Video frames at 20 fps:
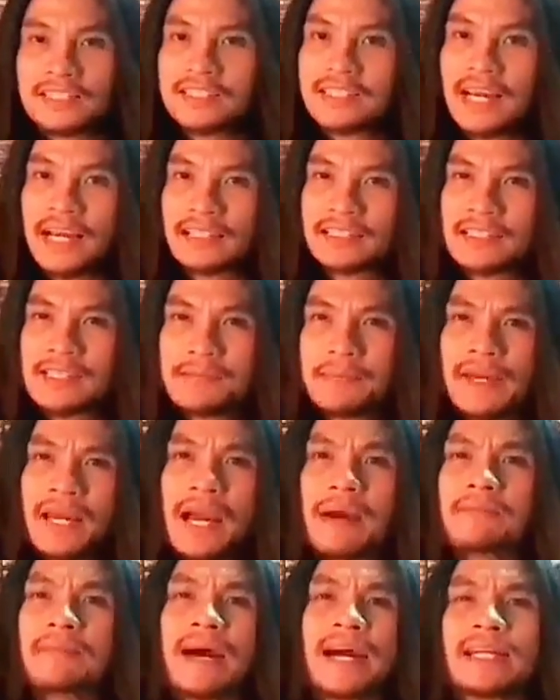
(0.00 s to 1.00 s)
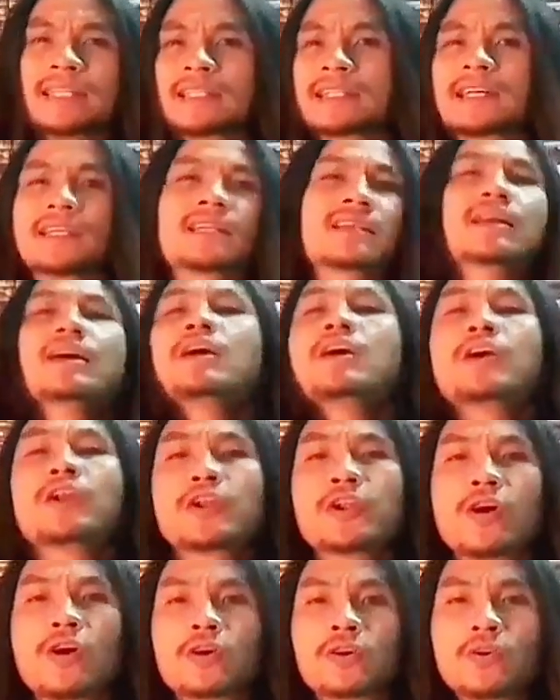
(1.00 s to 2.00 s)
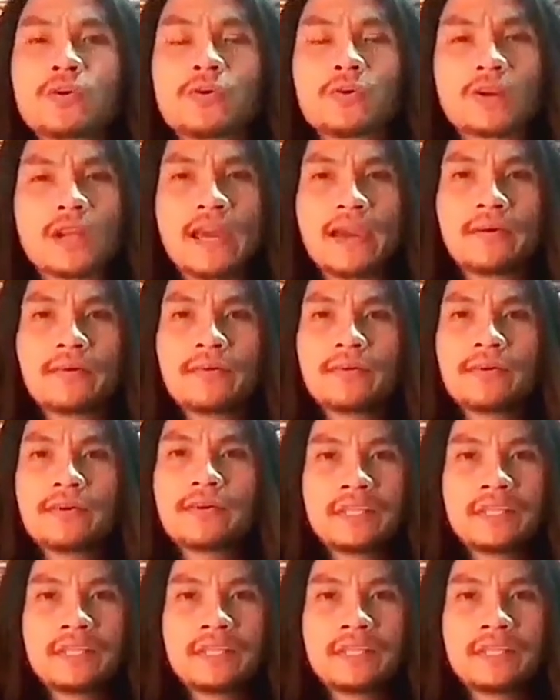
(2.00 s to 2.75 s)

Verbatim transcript: หลังจากที่ไปห้ำหันกันนอกโลกแล้ว